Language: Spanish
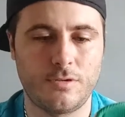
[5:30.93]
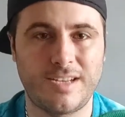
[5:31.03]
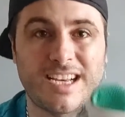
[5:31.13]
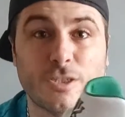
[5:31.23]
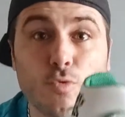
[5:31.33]
O
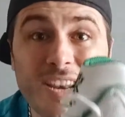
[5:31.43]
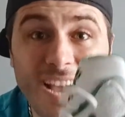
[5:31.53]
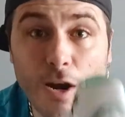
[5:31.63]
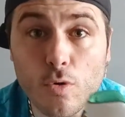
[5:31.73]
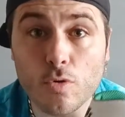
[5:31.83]
sea, que es un
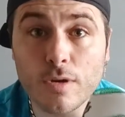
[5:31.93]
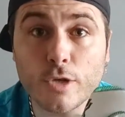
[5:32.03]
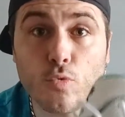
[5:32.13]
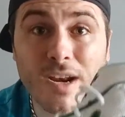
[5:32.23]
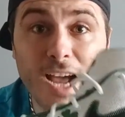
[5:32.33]
regalo,
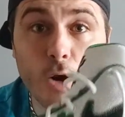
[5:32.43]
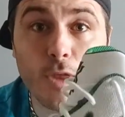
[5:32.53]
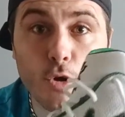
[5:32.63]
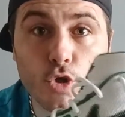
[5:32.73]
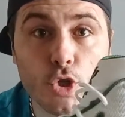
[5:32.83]
es un regalo
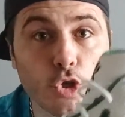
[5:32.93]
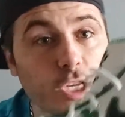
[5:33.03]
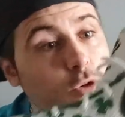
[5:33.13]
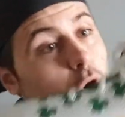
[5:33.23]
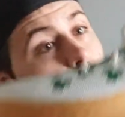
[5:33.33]
de los
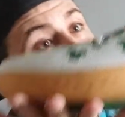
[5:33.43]
dioses, ¿no?